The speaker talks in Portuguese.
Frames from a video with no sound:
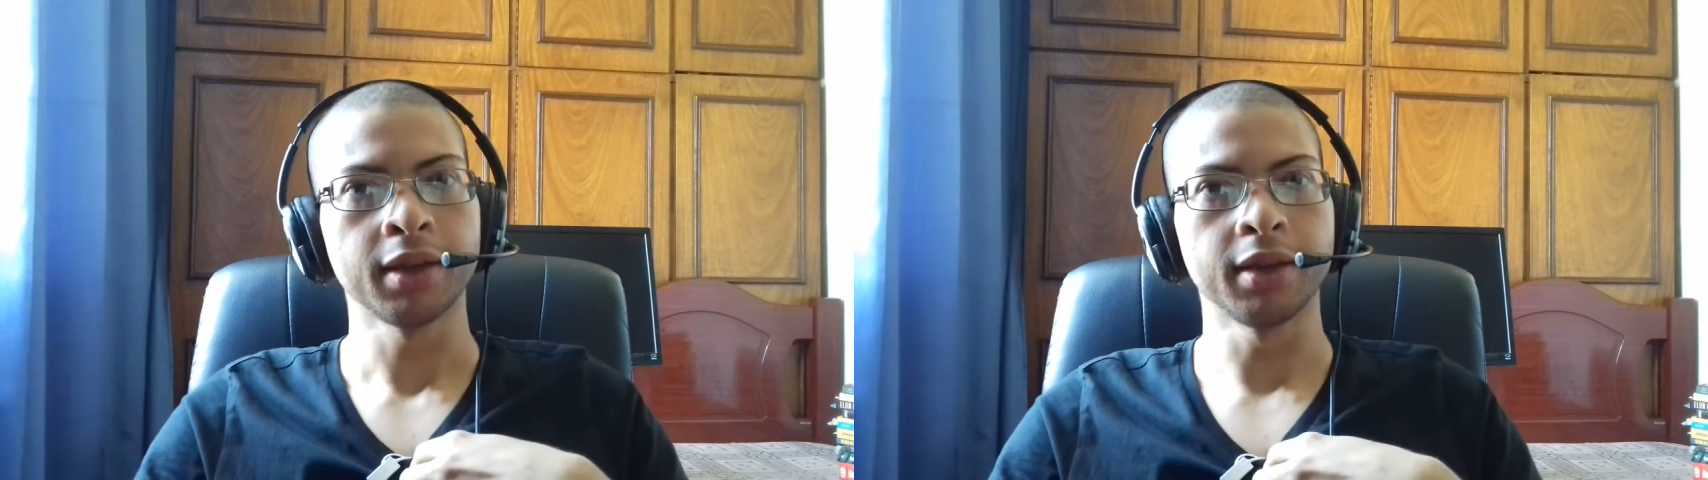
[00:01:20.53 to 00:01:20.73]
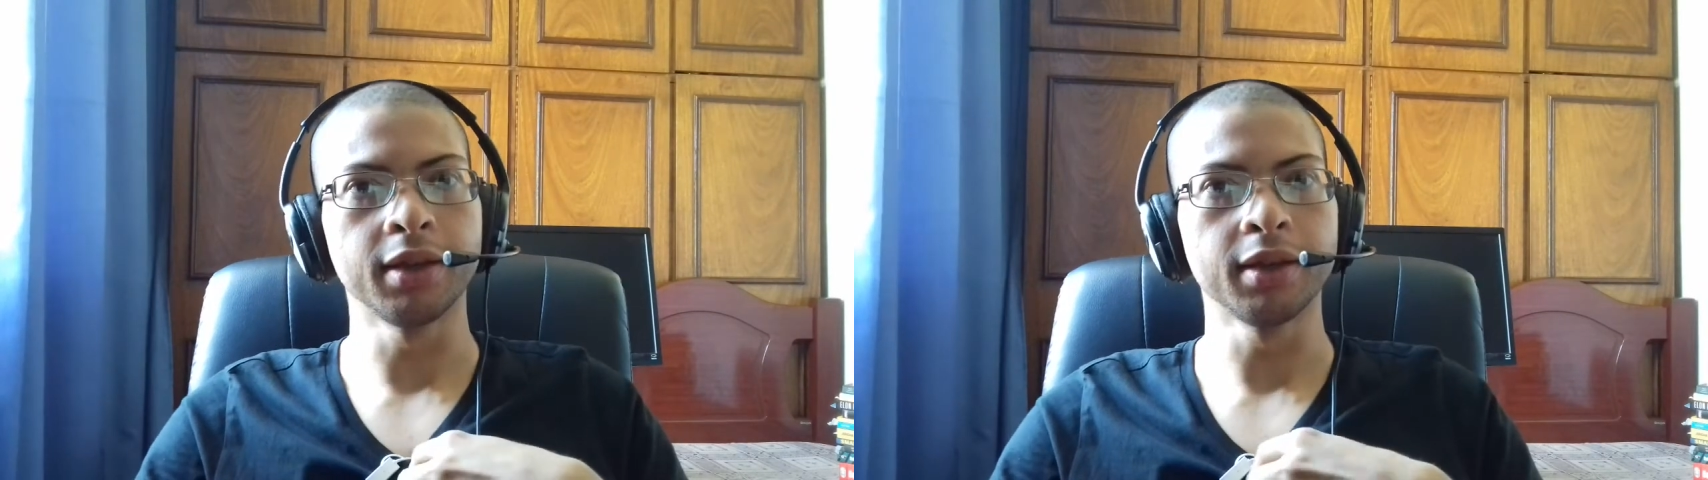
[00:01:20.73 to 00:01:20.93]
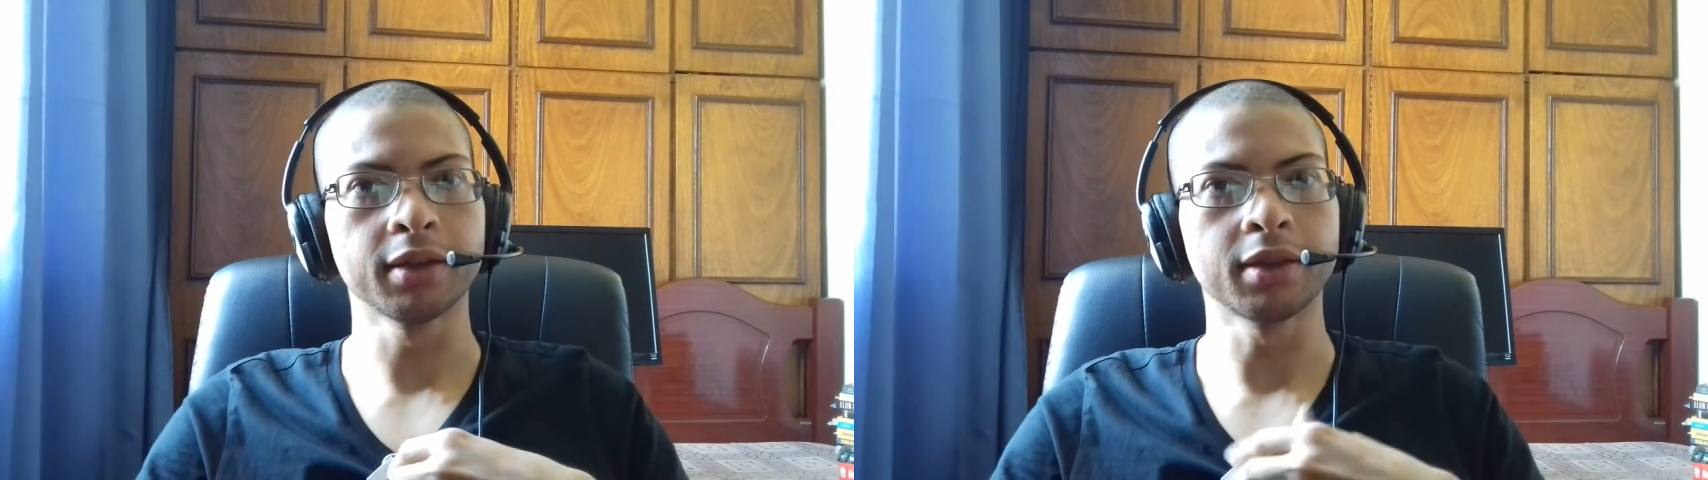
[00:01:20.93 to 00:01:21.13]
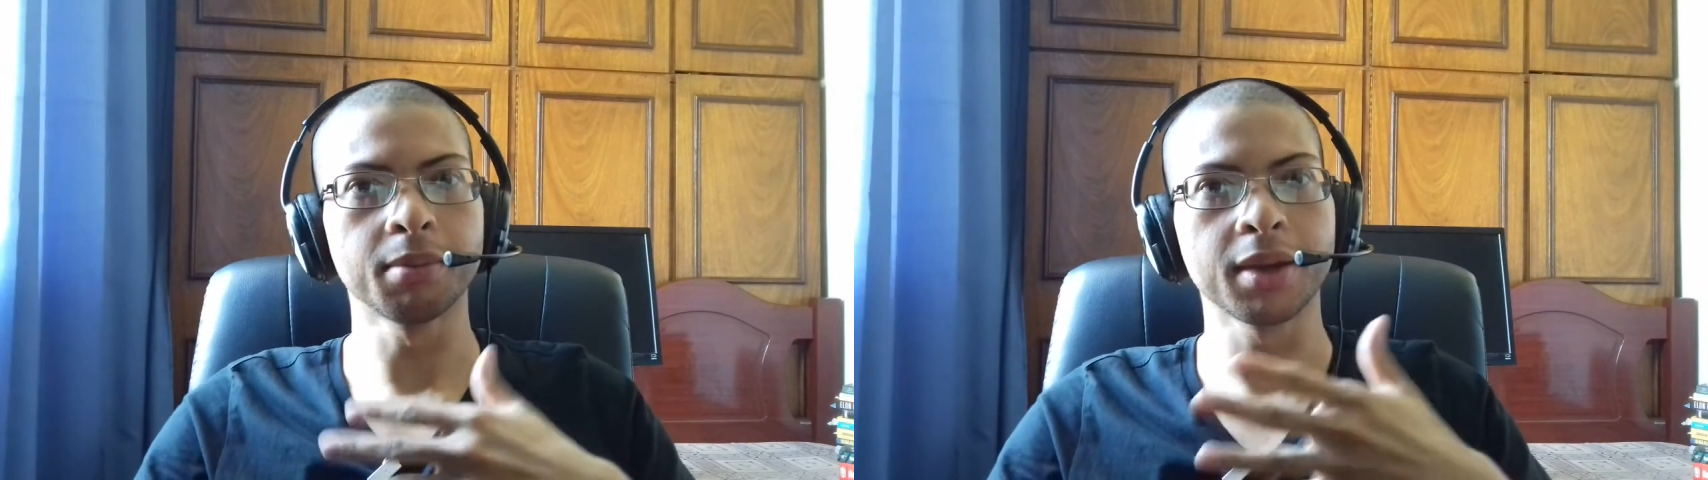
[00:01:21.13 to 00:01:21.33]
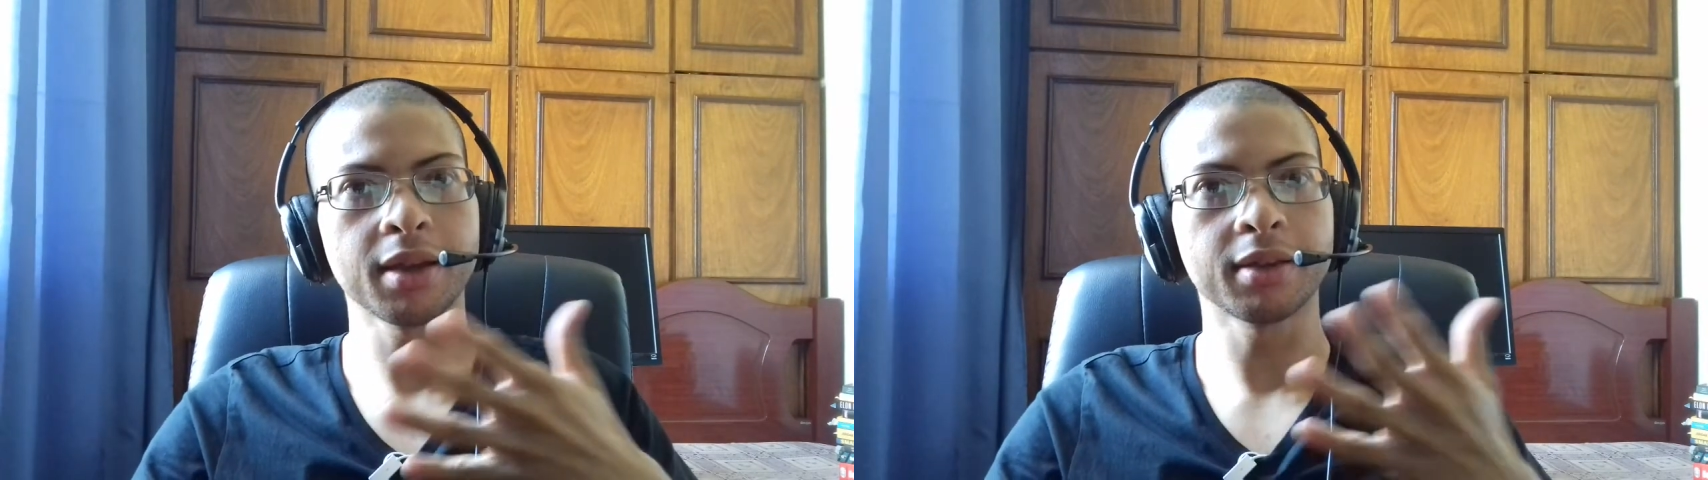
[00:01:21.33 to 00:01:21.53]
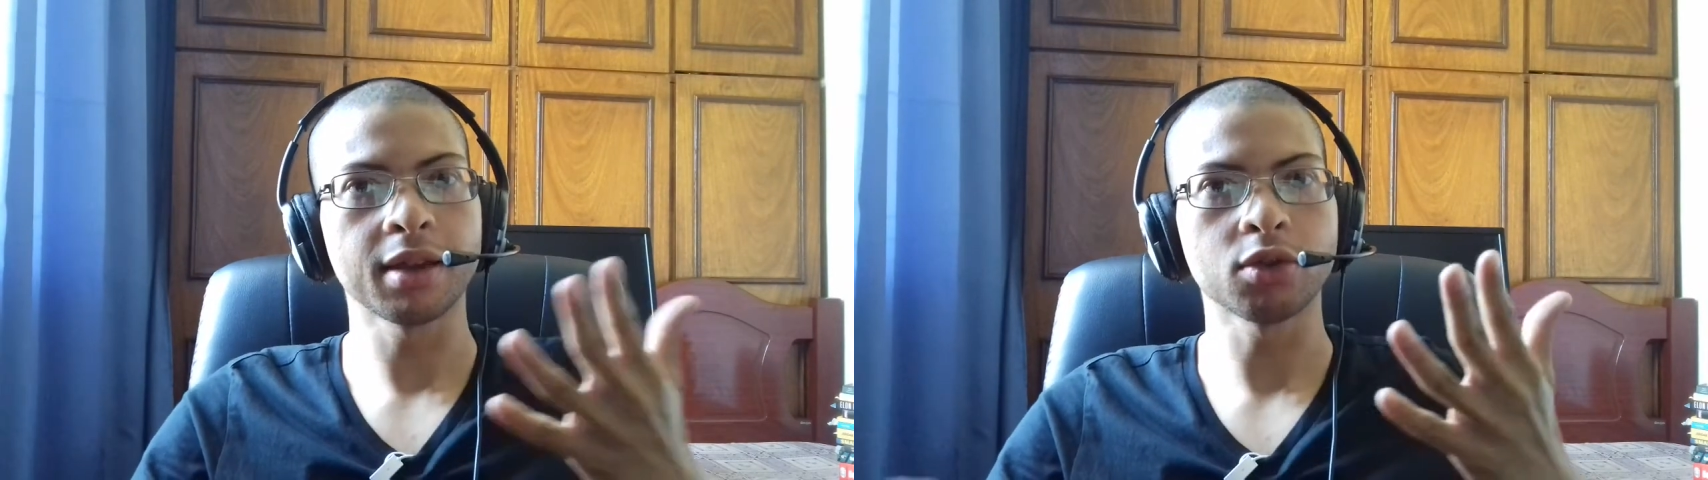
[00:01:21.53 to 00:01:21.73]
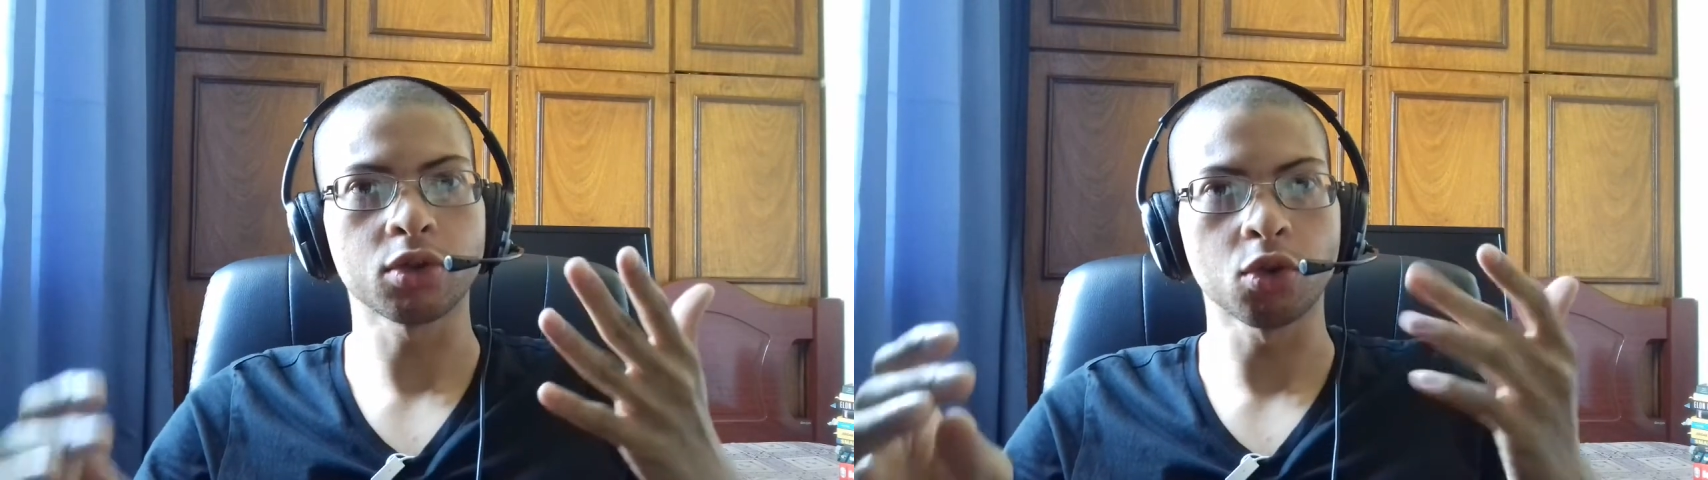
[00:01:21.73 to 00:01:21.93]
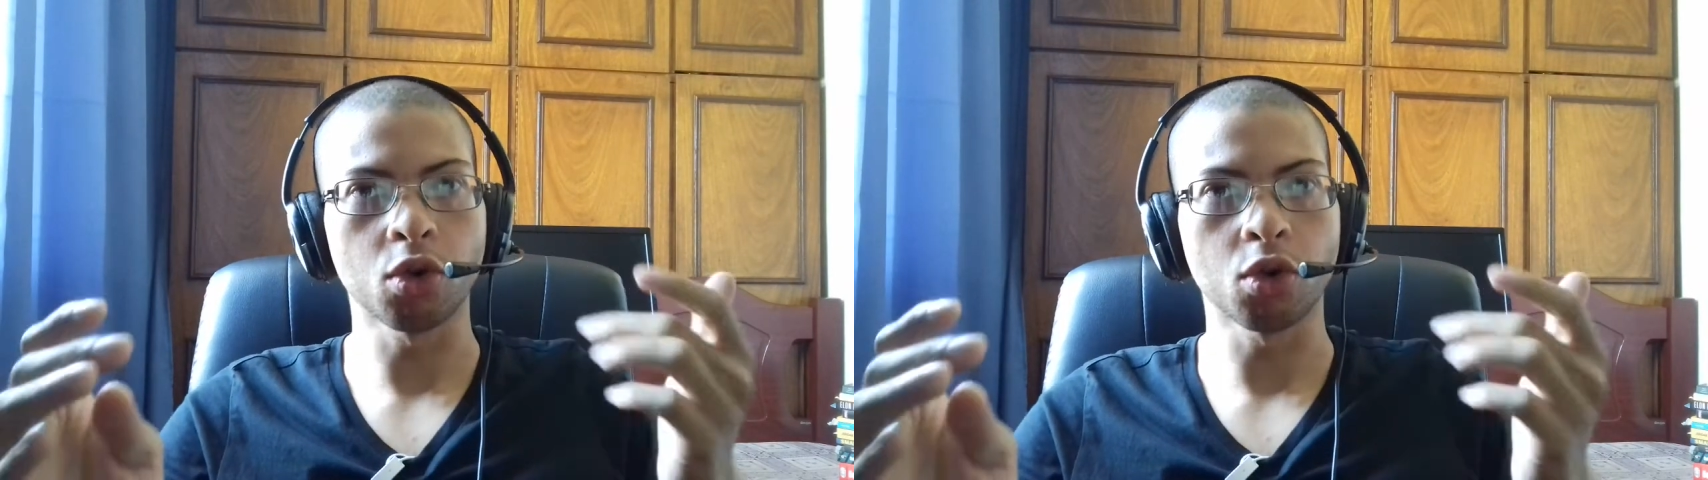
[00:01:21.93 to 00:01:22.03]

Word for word: E também deixe o seu